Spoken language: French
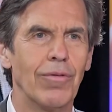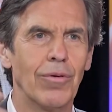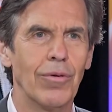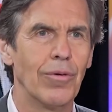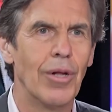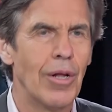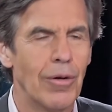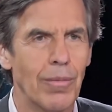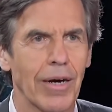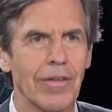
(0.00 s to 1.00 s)
euh,
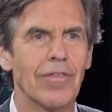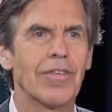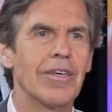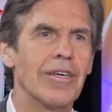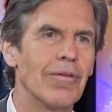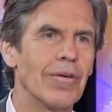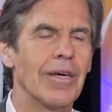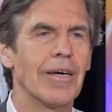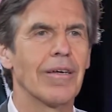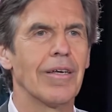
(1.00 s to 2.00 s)
le Marinsky de
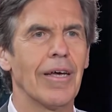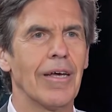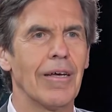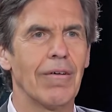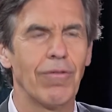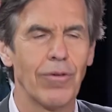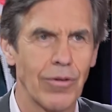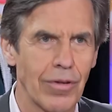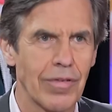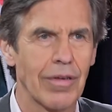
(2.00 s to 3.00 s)
Gergiev,
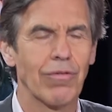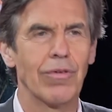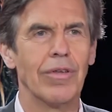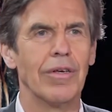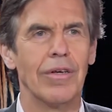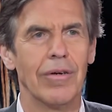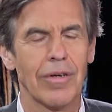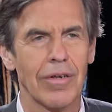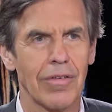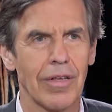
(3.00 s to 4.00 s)
London Symphony
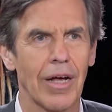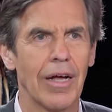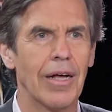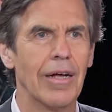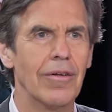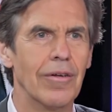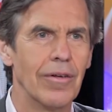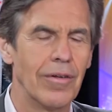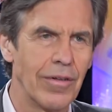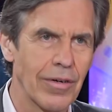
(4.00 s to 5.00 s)

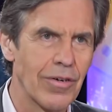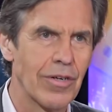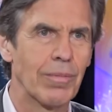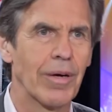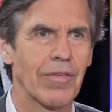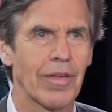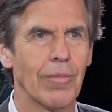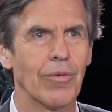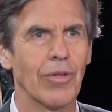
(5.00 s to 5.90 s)
Orchestra, dirigé par Simon.